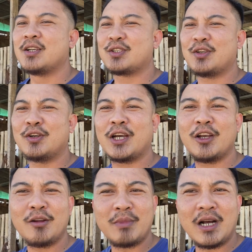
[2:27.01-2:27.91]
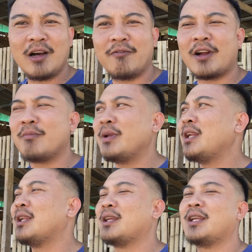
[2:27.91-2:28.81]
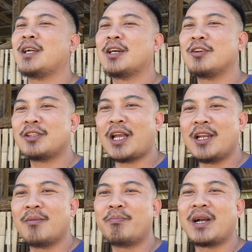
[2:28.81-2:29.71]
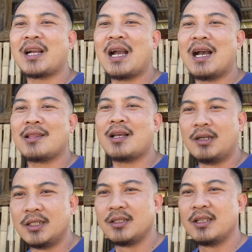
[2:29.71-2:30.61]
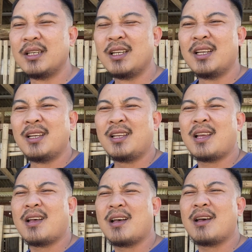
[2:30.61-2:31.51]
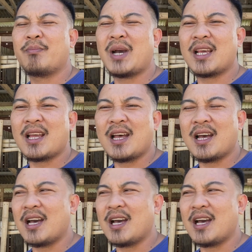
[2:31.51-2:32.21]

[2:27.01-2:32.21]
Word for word: so ngayon mga ka-farm nagkaroon tayo ng pagkakataon na para